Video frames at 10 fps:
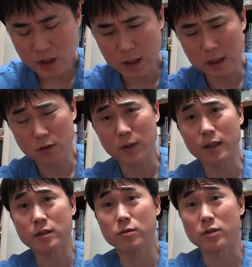
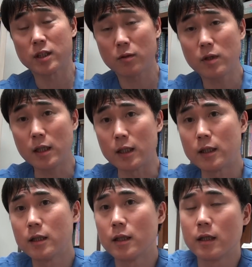アドバイスとしては
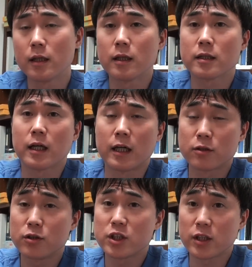隠し